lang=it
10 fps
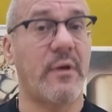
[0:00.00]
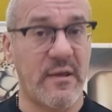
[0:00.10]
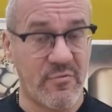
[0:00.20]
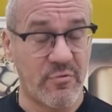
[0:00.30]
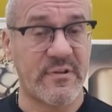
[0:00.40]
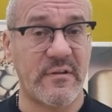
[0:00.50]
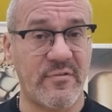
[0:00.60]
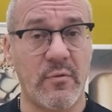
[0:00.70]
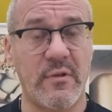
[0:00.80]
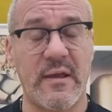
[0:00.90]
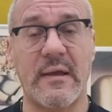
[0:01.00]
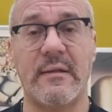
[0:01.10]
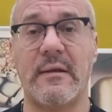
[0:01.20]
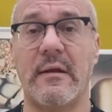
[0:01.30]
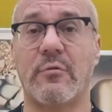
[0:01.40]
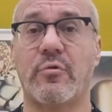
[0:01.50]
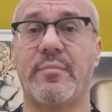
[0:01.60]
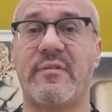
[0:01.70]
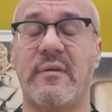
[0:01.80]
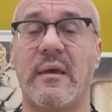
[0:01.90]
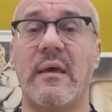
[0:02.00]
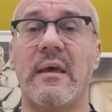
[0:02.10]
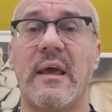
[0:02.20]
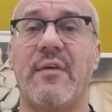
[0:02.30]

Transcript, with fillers: perché sono state eseguite anche delle autopsie,